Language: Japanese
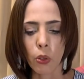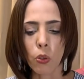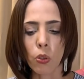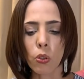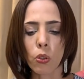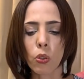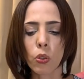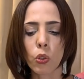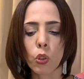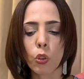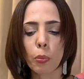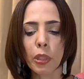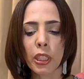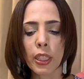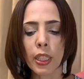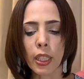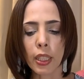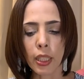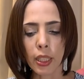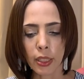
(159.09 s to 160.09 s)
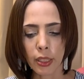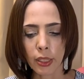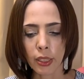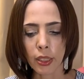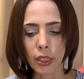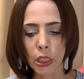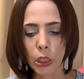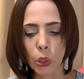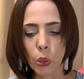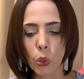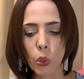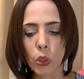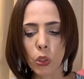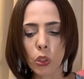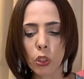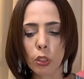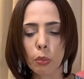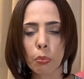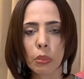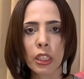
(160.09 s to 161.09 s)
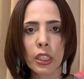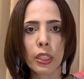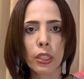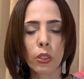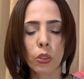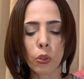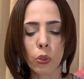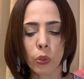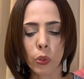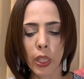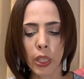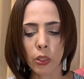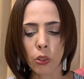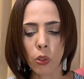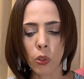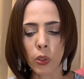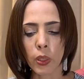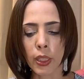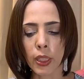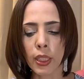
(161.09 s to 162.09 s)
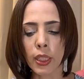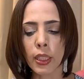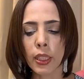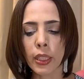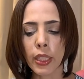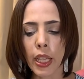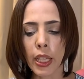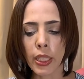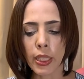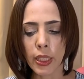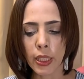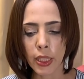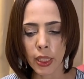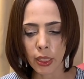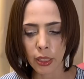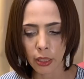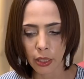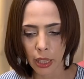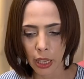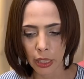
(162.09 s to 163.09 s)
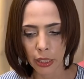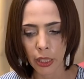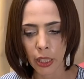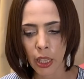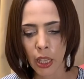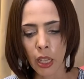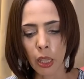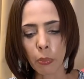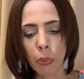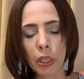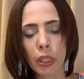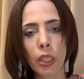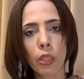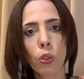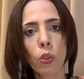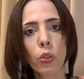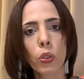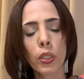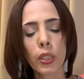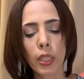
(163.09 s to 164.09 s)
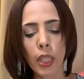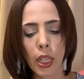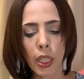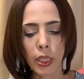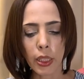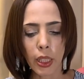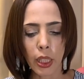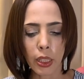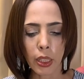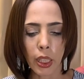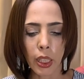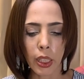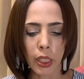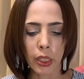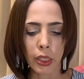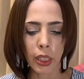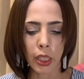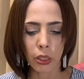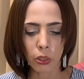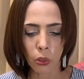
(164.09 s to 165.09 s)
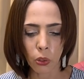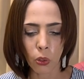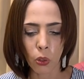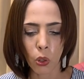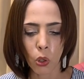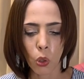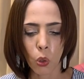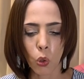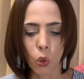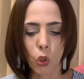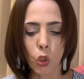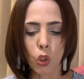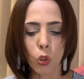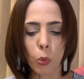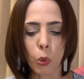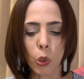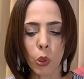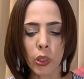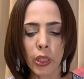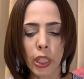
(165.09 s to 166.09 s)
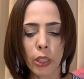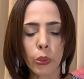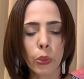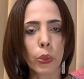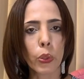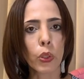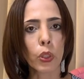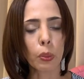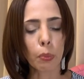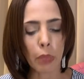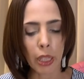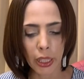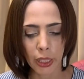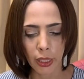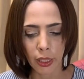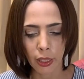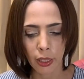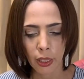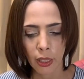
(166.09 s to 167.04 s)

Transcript: 香港のみならず少数民族への人権侵害、また国際社会での横暴な振る舞い、